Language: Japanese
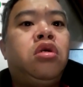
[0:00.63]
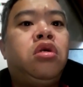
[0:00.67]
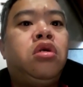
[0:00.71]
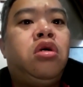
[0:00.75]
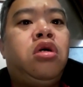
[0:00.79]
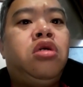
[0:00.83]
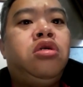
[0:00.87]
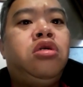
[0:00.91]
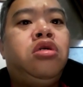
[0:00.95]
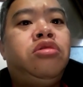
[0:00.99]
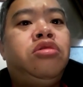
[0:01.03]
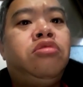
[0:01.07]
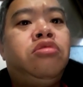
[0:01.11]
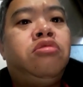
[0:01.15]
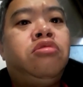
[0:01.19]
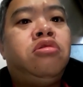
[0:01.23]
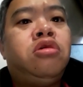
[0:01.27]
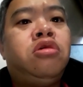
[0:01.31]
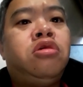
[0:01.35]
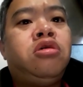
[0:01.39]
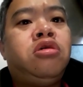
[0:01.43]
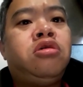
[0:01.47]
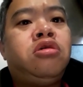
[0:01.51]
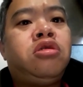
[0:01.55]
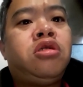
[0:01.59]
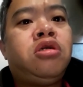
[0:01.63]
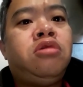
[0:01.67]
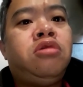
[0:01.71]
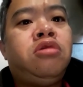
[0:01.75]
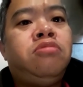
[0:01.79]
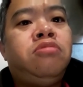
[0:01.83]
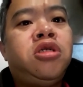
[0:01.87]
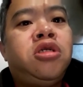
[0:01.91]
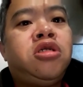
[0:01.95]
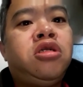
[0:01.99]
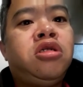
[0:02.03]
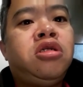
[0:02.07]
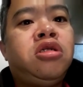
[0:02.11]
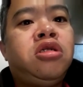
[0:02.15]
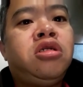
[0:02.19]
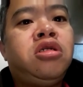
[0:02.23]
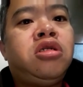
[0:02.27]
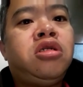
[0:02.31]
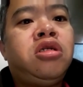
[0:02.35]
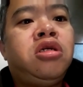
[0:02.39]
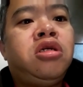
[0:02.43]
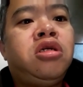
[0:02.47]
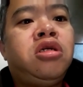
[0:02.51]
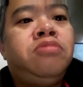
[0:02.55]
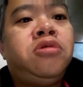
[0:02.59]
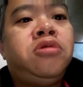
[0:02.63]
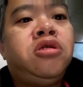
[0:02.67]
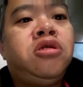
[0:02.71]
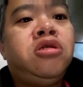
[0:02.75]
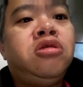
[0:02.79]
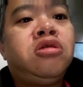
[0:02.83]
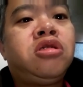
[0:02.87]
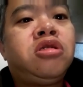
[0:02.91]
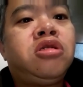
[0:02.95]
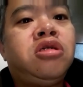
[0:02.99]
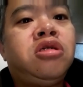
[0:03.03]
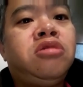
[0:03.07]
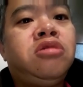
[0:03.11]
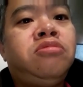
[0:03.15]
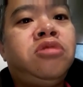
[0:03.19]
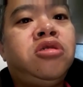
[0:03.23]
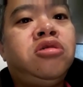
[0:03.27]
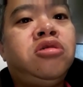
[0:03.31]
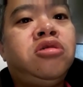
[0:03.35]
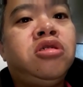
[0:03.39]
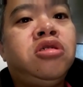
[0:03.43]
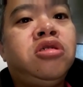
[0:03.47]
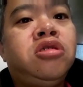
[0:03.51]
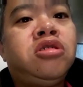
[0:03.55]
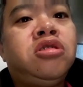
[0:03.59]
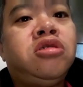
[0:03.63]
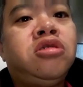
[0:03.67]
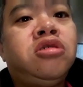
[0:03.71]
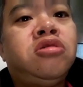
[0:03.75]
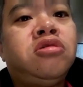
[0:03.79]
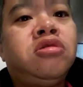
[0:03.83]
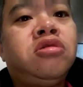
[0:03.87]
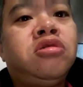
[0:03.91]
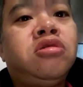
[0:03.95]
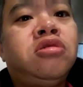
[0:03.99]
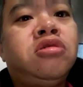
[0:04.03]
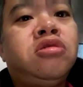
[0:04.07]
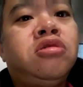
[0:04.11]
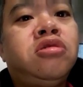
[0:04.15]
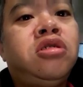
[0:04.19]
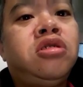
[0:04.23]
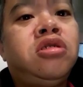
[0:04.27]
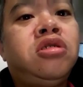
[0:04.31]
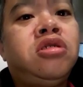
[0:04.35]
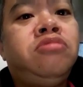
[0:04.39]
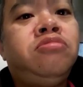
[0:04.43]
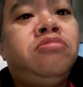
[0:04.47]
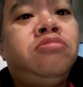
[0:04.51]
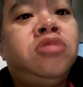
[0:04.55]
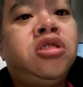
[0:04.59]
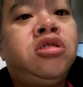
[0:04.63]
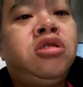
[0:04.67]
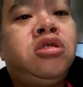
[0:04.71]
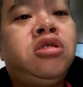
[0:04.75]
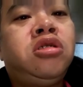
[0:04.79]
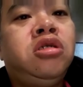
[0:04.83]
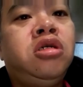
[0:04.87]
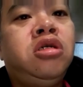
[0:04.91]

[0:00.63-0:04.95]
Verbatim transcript: はい、おはようございます。さやぱりのさやばの日常でございます。